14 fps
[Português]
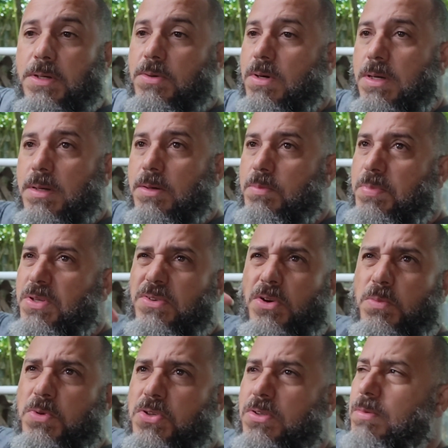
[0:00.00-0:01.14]
Agora o pessoal
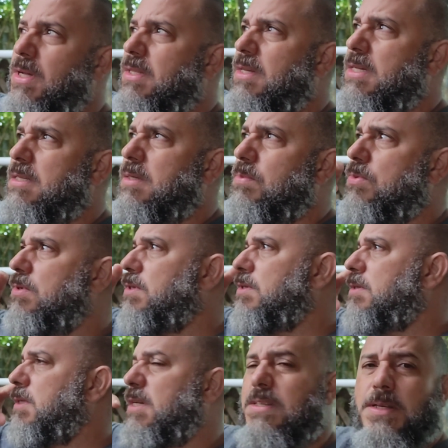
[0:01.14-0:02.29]
começou a matar as raposas,
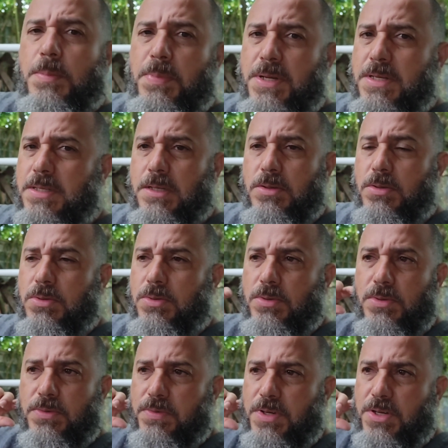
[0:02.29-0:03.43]
está desaparecendo tudo.
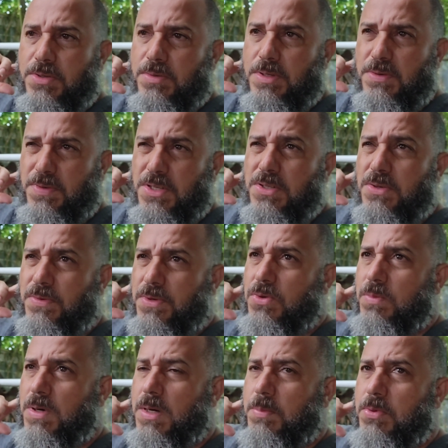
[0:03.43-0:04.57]
Eu não vejo, é difícil eu ver
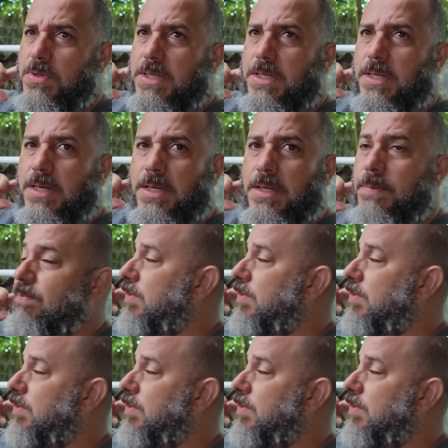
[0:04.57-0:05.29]
alguma raposa aqui na ilha.